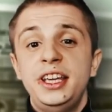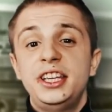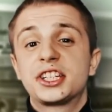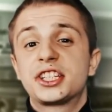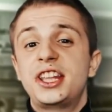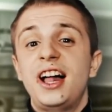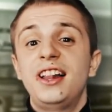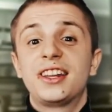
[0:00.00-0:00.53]
И
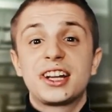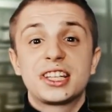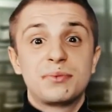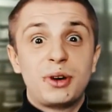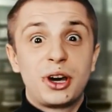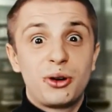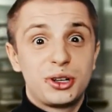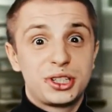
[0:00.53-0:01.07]
ждал
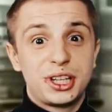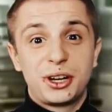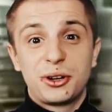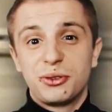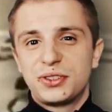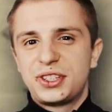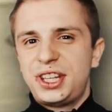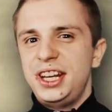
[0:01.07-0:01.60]
размороза
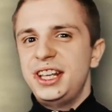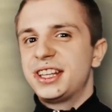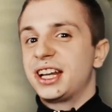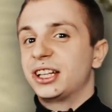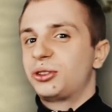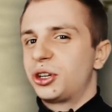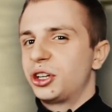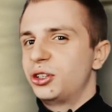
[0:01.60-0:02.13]
Грув-стрит,
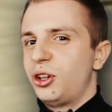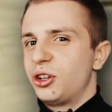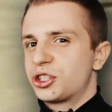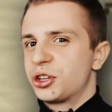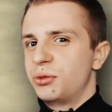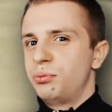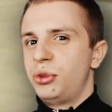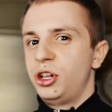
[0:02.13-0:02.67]
который
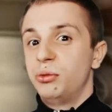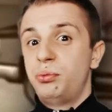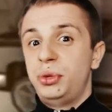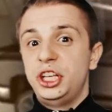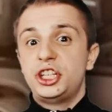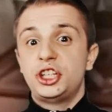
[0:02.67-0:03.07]
должен был быть